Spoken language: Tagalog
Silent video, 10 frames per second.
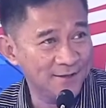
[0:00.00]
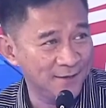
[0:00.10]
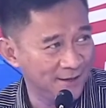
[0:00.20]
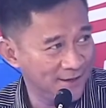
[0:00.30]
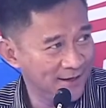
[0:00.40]

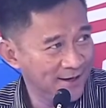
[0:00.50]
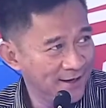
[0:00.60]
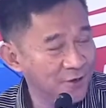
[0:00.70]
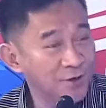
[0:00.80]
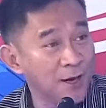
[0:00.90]
actually.
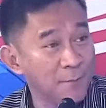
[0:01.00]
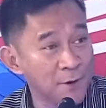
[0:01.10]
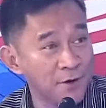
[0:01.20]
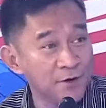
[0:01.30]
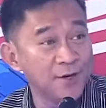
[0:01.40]
80, yung
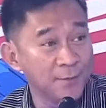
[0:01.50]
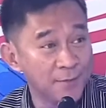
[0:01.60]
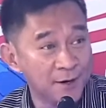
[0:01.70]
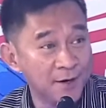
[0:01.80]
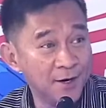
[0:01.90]
number, yung
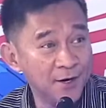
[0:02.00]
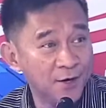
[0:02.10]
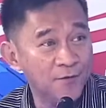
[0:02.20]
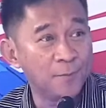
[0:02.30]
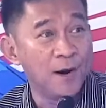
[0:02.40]
number,
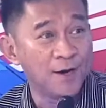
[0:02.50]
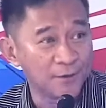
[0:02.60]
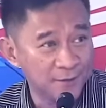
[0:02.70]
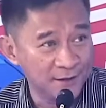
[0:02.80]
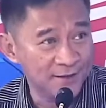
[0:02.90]
number. of
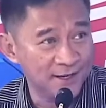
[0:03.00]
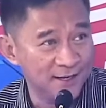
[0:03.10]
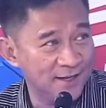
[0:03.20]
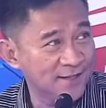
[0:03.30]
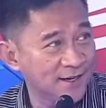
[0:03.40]
borrowers.
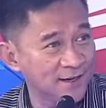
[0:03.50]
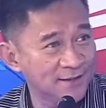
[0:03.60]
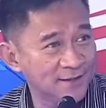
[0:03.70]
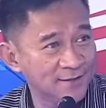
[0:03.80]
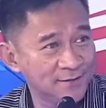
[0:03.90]
Ay Pero in
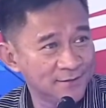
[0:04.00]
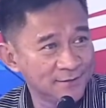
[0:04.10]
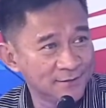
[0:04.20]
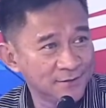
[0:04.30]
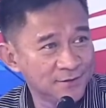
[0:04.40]
terms ganyang, of
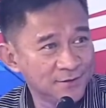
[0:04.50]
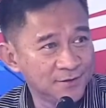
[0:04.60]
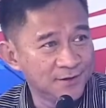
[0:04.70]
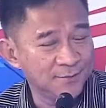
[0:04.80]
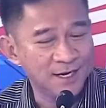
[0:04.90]
total
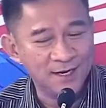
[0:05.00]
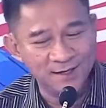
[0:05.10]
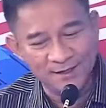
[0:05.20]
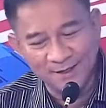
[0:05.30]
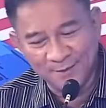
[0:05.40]
amount?
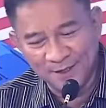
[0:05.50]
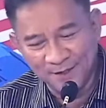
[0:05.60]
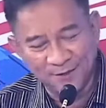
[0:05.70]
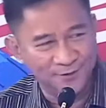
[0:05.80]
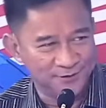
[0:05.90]
Malaki din naman
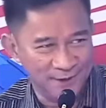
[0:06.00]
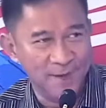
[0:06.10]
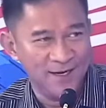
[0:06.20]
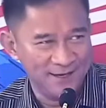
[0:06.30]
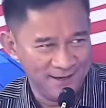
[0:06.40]
yung
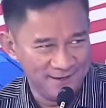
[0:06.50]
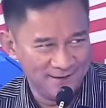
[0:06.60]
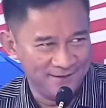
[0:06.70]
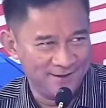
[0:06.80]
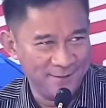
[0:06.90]

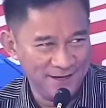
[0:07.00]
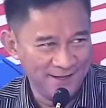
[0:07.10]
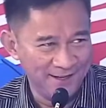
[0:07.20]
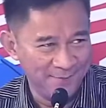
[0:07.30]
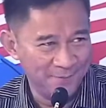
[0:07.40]
remaining. Ah, okay.
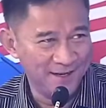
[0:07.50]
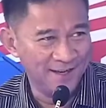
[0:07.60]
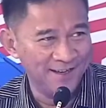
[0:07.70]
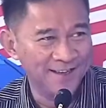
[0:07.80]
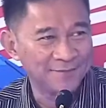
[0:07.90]
remaining.
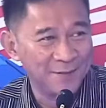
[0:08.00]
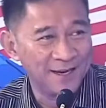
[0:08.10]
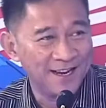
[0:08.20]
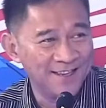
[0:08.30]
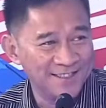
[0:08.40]
Uh, mm.
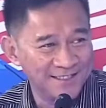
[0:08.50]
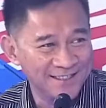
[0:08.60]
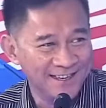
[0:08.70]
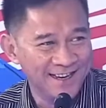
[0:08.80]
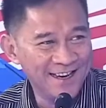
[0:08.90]
Nagbabalanse
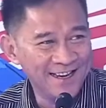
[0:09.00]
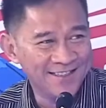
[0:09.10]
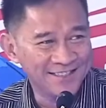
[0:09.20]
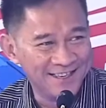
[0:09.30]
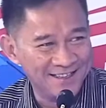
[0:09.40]
sila eh.
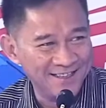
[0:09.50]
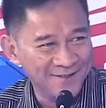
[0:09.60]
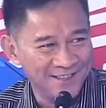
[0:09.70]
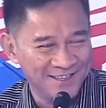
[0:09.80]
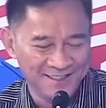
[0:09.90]
At saka
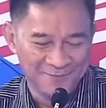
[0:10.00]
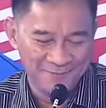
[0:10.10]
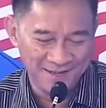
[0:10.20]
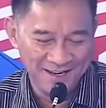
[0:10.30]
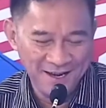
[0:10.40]
actually,
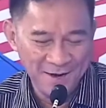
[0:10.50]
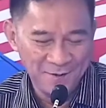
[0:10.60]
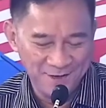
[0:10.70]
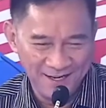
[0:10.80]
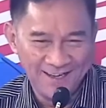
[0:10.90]
syempre,
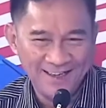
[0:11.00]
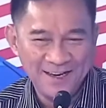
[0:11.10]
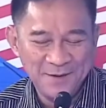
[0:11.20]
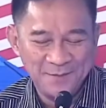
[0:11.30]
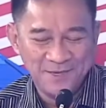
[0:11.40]
well,
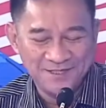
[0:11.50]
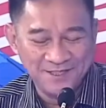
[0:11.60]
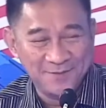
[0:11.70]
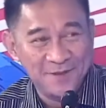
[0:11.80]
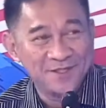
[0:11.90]
mas
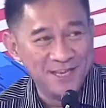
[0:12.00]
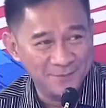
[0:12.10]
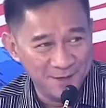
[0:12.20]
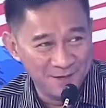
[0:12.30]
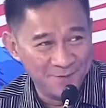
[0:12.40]

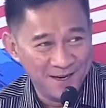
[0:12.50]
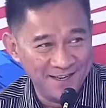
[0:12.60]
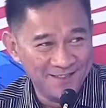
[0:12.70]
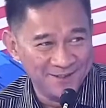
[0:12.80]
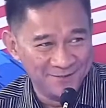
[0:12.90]
responsable
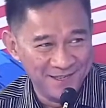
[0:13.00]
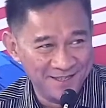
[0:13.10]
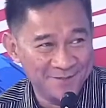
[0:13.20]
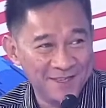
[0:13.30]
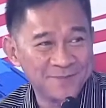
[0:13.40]
magbayad yung
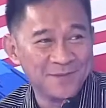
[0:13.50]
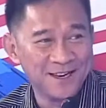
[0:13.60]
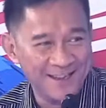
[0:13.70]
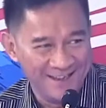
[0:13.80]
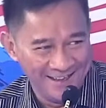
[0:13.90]
medyo mas
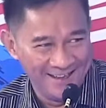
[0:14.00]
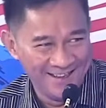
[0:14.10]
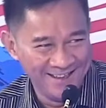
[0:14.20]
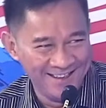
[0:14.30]
malaki.